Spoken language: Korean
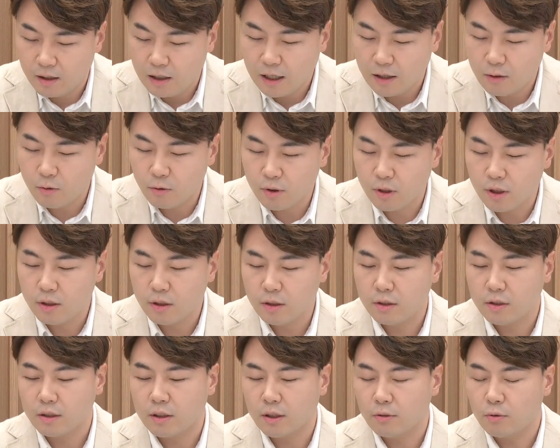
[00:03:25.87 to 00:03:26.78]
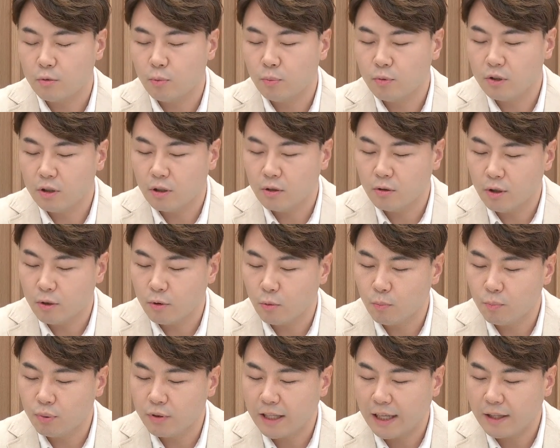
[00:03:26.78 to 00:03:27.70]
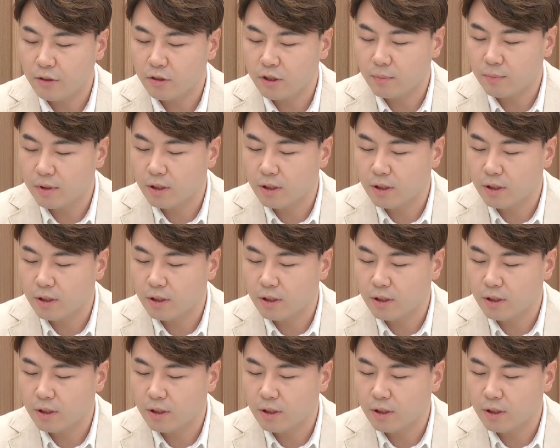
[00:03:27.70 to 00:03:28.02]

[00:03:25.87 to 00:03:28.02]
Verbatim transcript: 항공기는 높, 연료의 높은 에너지